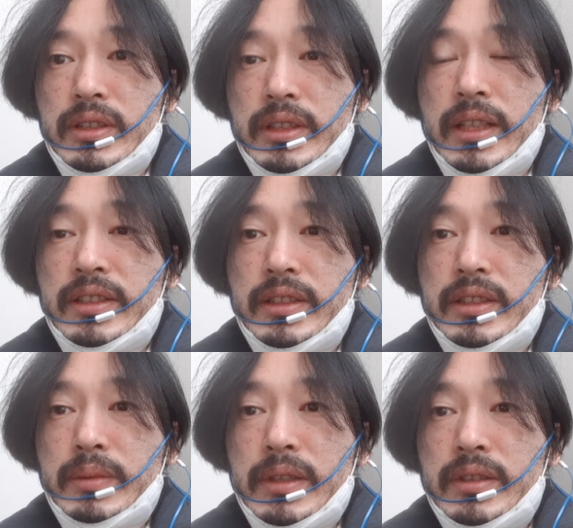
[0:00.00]
잘
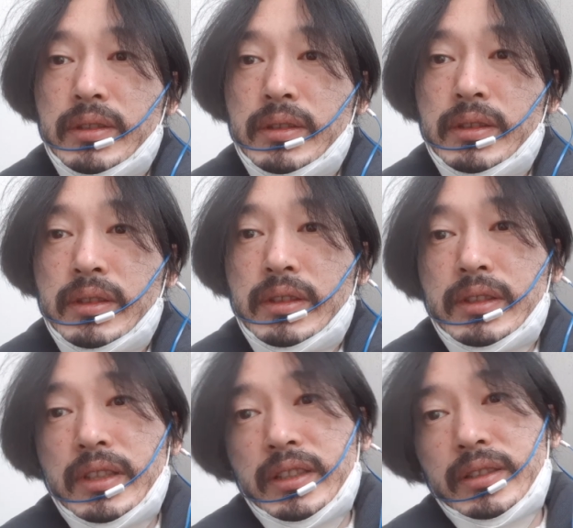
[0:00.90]
쓰이지만은
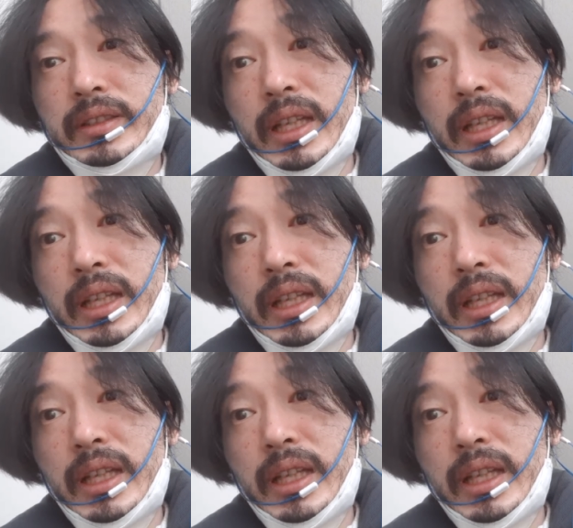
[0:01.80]
사실은